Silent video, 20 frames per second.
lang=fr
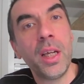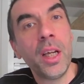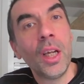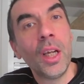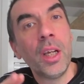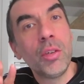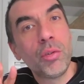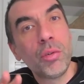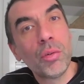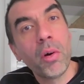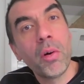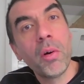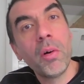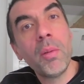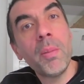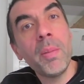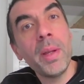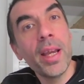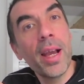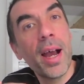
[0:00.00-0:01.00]
Tu
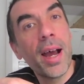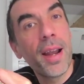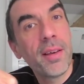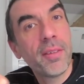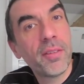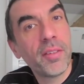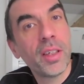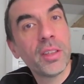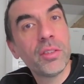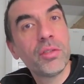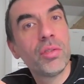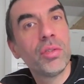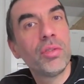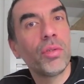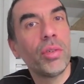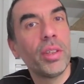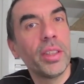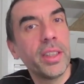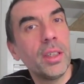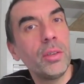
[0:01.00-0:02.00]
remets à la fin ceux sur
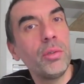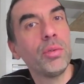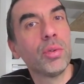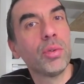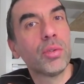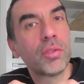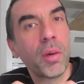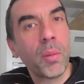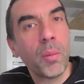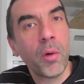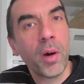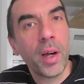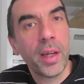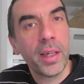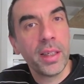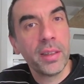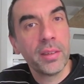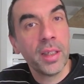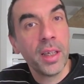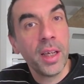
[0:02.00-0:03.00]
lesquels tu te sens moins à l'aise.
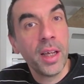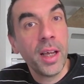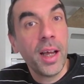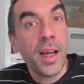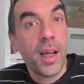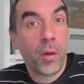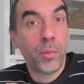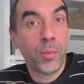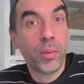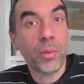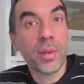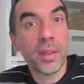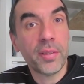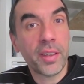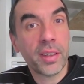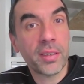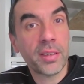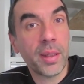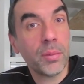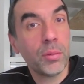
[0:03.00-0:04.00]
Alors pourquoi faire
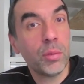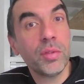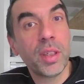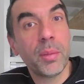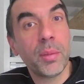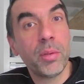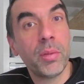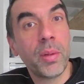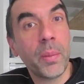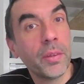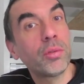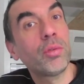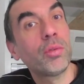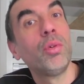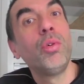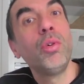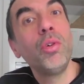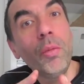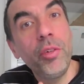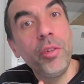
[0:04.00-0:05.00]
ça Tout simplement parce que
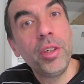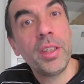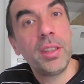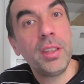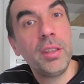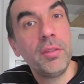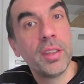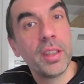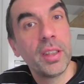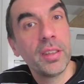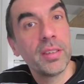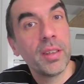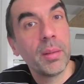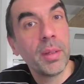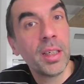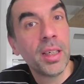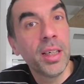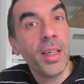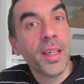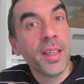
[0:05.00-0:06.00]
l'objectif d'un examen,
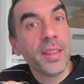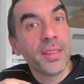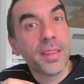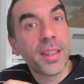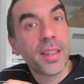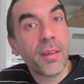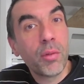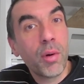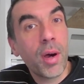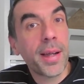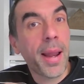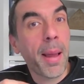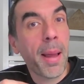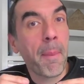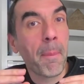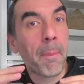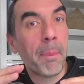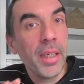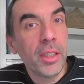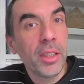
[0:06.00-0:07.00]
c'est d'avoir la
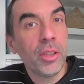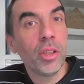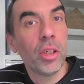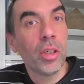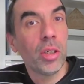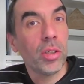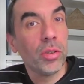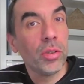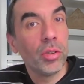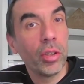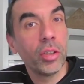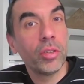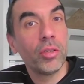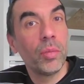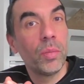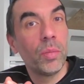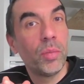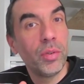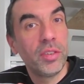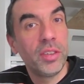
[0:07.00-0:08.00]
meilleure note
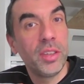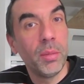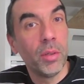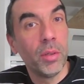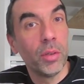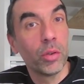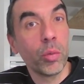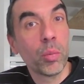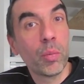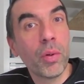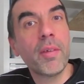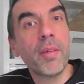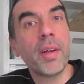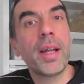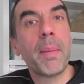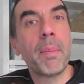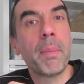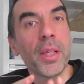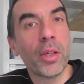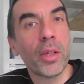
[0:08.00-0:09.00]
possible. Donc pour avoir la
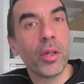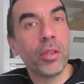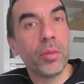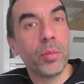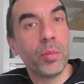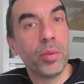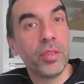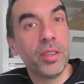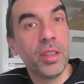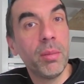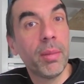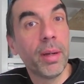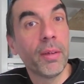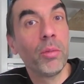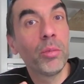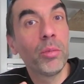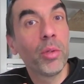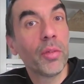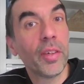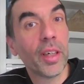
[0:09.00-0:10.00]
meilleure note possible, bah, vaut mieux
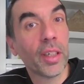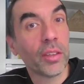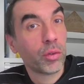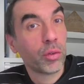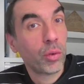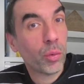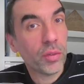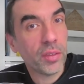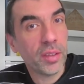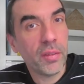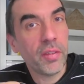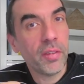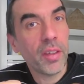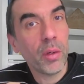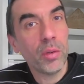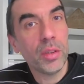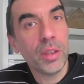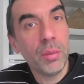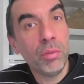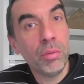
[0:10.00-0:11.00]
faire ce sait faire au
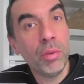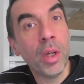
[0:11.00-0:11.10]
début.